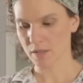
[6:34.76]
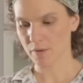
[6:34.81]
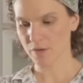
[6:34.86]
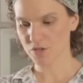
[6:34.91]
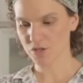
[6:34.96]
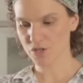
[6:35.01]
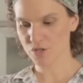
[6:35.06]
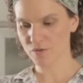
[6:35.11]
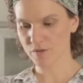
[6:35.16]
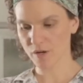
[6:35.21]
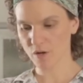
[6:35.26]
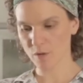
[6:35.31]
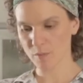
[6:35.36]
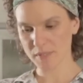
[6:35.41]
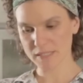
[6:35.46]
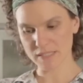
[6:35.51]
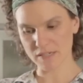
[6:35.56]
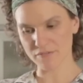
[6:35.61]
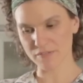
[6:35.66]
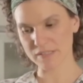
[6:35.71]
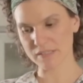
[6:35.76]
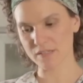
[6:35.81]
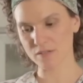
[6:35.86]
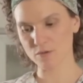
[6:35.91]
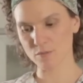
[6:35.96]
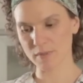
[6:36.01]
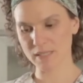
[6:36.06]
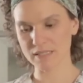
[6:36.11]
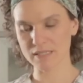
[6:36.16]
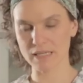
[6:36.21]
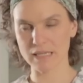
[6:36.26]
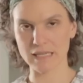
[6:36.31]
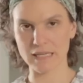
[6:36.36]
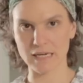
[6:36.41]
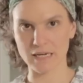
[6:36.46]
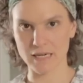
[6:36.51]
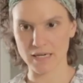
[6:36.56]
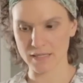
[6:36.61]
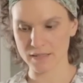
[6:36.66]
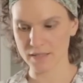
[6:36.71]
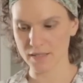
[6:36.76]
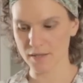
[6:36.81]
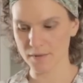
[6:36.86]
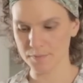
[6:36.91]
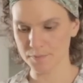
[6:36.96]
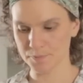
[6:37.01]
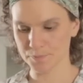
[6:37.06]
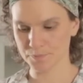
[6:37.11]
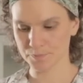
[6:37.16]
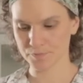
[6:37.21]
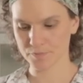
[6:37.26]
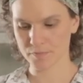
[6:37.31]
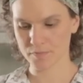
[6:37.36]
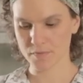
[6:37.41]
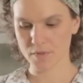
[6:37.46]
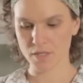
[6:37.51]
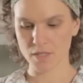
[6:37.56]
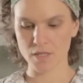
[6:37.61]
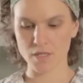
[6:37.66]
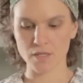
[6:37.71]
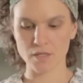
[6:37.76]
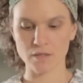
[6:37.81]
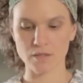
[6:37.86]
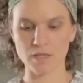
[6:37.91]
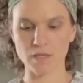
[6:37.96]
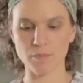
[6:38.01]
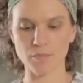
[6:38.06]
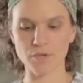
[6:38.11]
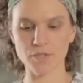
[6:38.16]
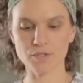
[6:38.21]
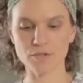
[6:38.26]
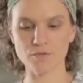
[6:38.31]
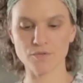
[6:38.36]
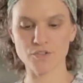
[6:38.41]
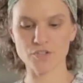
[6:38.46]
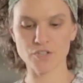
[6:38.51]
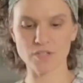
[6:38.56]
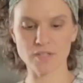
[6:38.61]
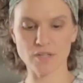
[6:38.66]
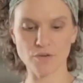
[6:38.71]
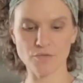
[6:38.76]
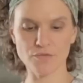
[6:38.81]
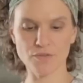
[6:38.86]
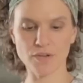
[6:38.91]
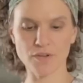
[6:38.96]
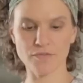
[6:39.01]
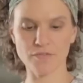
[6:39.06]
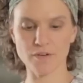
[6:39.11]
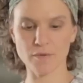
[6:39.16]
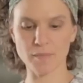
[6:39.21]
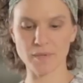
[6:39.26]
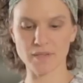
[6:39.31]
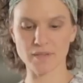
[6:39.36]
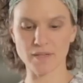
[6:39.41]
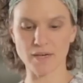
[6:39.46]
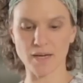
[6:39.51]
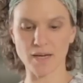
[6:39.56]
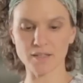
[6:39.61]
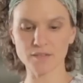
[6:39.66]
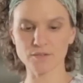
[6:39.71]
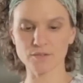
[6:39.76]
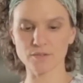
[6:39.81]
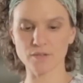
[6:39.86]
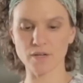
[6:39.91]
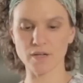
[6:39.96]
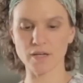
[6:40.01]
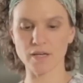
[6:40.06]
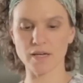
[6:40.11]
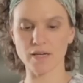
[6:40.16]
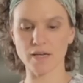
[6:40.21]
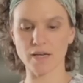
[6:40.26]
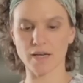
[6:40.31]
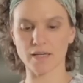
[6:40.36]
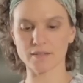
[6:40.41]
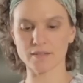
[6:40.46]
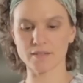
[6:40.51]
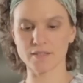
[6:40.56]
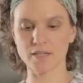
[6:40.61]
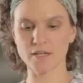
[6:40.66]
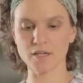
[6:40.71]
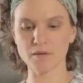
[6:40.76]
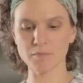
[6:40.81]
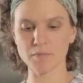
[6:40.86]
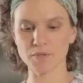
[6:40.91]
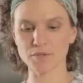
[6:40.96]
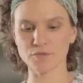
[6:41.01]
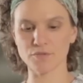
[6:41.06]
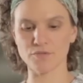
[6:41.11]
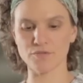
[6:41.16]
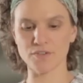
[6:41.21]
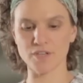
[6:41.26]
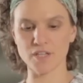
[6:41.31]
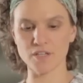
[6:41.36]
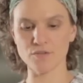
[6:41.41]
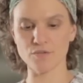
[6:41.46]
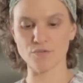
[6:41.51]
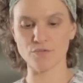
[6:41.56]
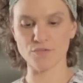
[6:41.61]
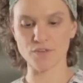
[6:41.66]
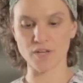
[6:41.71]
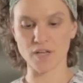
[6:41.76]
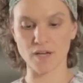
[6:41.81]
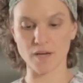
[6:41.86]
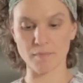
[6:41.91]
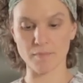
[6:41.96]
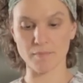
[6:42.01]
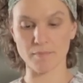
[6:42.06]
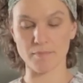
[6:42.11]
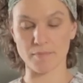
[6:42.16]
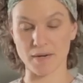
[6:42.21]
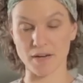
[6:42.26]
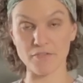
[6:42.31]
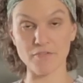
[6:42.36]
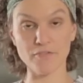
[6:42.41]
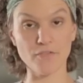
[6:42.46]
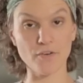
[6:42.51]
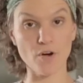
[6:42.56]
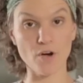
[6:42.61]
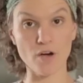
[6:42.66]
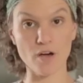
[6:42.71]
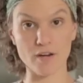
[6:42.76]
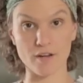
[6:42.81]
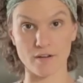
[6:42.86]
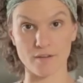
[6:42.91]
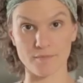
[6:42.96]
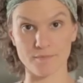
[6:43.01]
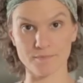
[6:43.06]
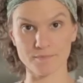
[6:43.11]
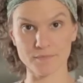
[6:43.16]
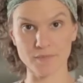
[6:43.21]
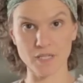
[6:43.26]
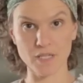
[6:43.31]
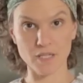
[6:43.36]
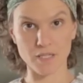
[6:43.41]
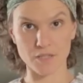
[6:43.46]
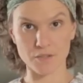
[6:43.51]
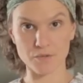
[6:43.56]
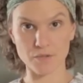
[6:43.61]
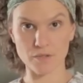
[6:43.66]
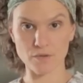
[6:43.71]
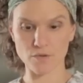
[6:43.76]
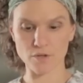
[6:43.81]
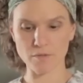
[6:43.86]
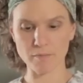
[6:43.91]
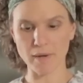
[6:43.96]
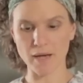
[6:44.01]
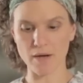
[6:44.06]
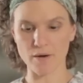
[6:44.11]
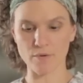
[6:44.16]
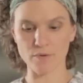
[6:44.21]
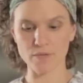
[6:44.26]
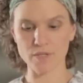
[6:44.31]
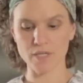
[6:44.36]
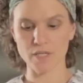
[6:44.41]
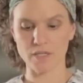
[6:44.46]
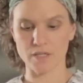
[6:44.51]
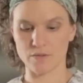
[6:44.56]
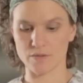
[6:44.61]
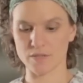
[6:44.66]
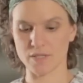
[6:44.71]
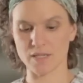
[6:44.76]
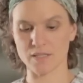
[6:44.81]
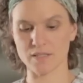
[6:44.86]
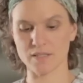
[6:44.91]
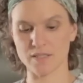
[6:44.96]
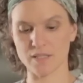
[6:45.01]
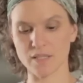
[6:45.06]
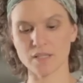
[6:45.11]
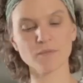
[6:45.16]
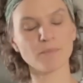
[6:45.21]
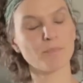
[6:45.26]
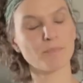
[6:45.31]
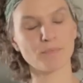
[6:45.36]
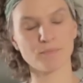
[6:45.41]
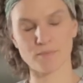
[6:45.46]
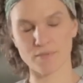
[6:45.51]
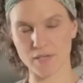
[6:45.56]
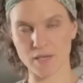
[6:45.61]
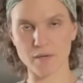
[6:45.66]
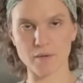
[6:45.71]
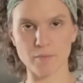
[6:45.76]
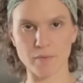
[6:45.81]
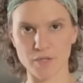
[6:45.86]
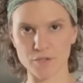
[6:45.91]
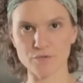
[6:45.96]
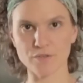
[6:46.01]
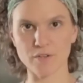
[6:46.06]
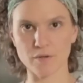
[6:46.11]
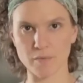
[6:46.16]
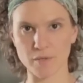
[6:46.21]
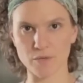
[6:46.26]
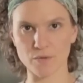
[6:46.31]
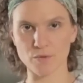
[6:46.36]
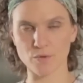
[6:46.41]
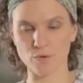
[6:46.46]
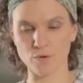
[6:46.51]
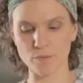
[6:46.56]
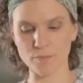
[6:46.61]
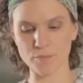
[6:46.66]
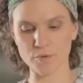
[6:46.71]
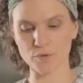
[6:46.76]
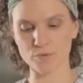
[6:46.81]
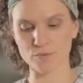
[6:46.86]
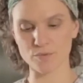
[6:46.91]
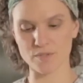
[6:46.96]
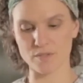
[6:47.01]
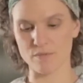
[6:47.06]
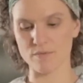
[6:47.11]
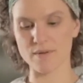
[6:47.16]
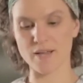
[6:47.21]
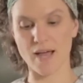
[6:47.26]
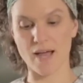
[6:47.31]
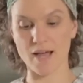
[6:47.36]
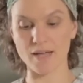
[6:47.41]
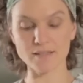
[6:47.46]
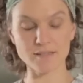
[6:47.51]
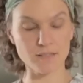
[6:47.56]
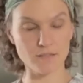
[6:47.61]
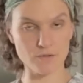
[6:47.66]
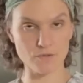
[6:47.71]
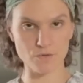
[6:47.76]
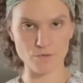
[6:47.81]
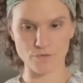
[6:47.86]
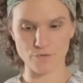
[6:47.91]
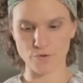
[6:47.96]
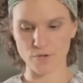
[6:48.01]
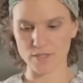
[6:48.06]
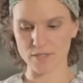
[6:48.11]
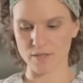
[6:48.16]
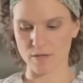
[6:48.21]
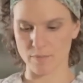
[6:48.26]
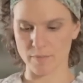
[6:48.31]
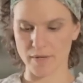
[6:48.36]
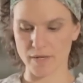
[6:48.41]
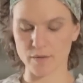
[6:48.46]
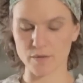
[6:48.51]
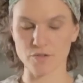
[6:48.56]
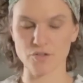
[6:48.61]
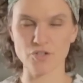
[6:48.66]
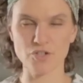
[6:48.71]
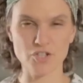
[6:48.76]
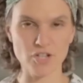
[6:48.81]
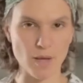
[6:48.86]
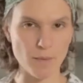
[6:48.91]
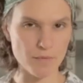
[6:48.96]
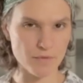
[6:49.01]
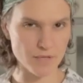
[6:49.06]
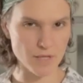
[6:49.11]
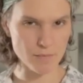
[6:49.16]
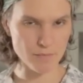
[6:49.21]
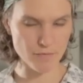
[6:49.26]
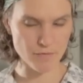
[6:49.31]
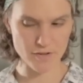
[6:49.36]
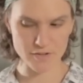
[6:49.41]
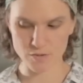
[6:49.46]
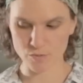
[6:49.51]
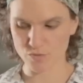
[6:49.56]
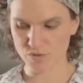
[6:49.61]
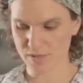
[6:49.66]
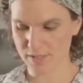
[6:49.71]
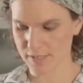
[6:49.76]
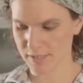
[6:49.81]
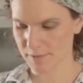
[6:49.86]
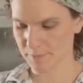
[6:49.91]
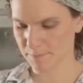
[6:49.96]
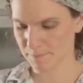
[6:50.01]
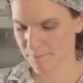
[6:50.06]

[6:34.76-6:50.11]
Então a gente vai começar fazendo uma salada. Depois que o vegetal fica fermentado, é, a tampa do vidro fica para fora. Isso é normal. Isso quer dizer que realmente fermentou, produziu gás e estufou a tampa. Aí quando a gente abre, sempre faz um tss.